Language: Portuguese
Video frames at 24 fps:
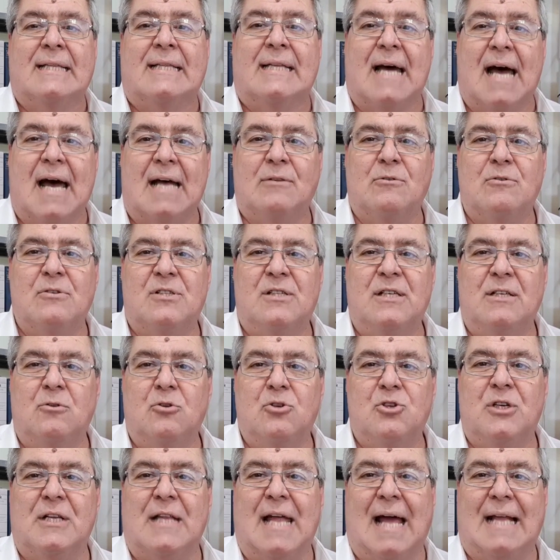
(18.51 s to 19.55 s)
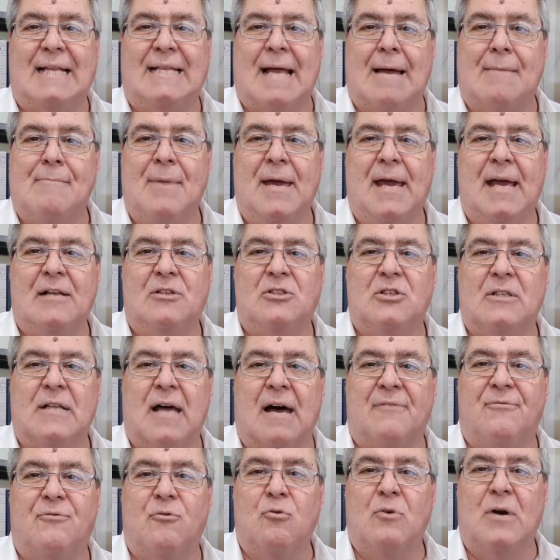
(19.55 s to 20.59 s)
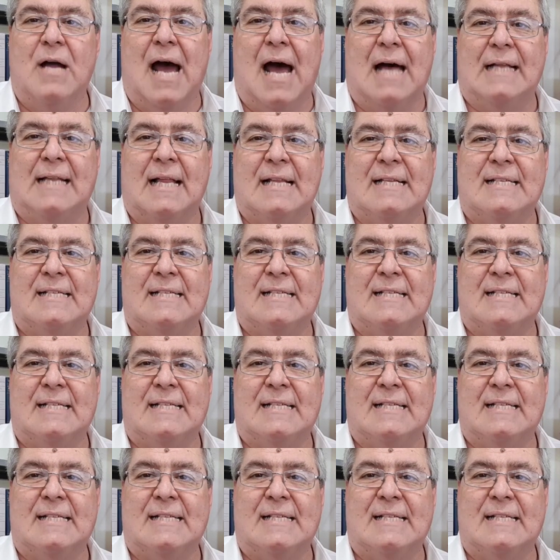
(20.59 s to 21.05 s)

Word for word: traduzido diretamente da Vulgata